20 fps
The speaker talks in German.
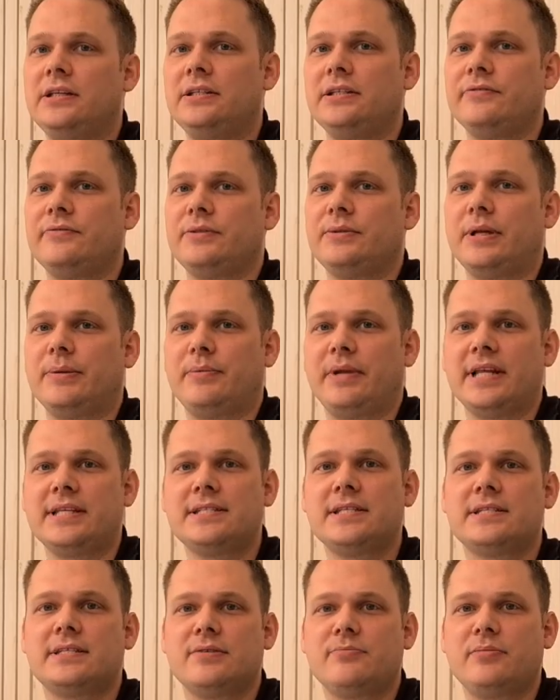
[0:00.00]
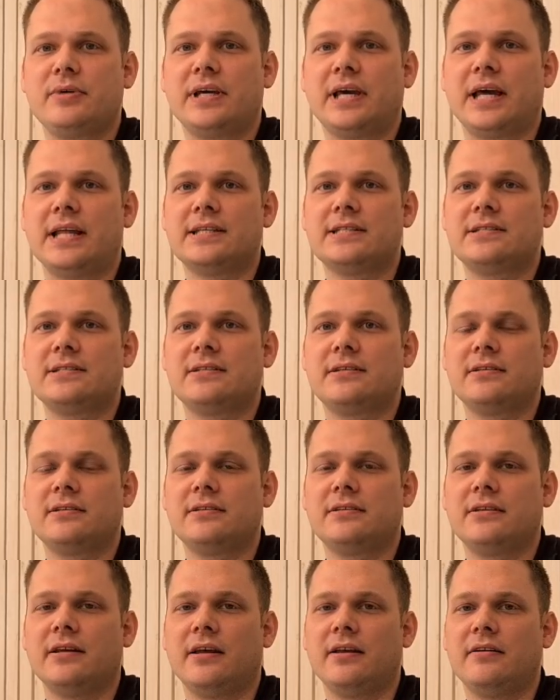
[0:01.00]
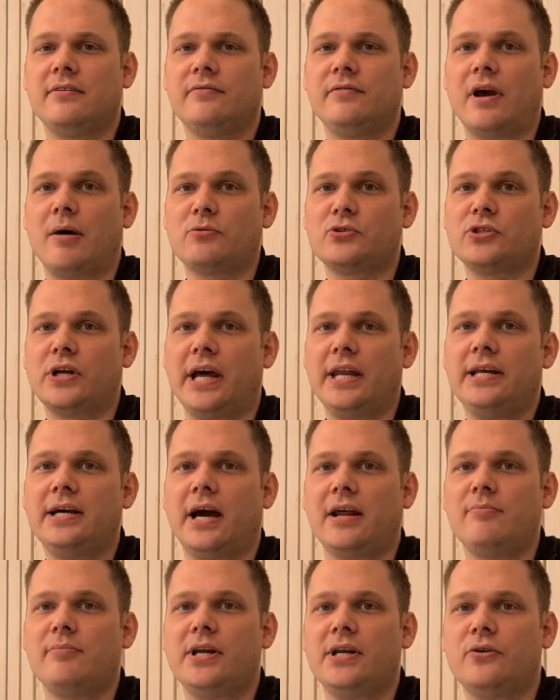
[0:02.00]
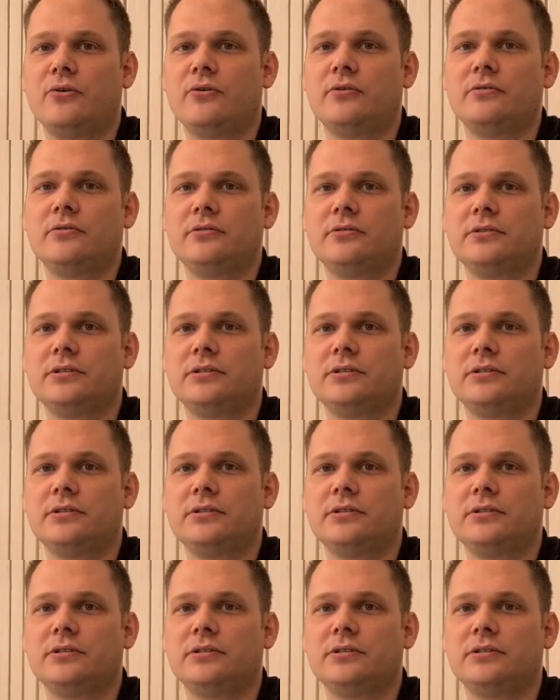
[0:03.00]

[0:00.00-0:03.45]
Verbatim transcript: Die Plätze sind begrenzt, denn wir haben schon einige Anmeldungen.